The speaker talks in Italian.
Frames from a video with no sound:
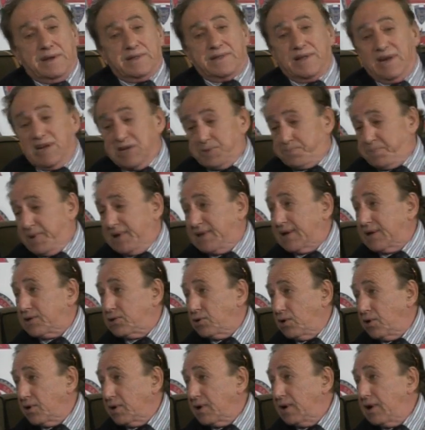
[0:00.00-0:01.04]

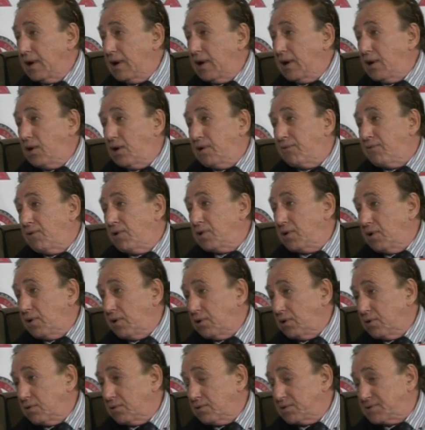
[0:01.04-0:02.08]
telespettatori lo
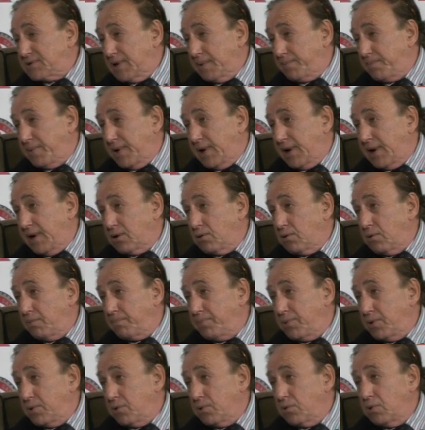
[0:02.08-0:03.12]
vogliono sapere con
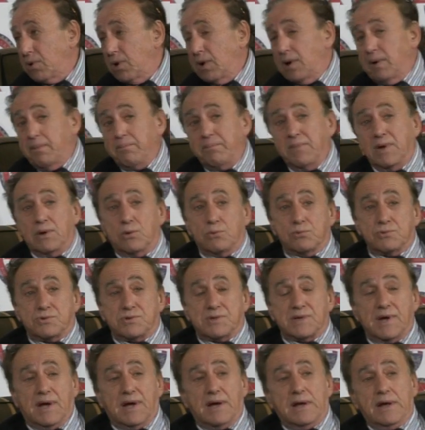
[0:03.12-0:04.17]
più
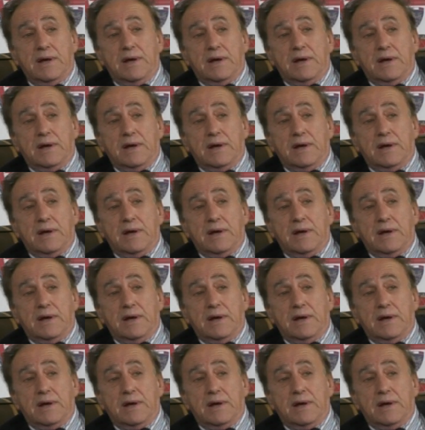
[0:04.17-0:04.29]
minuzia.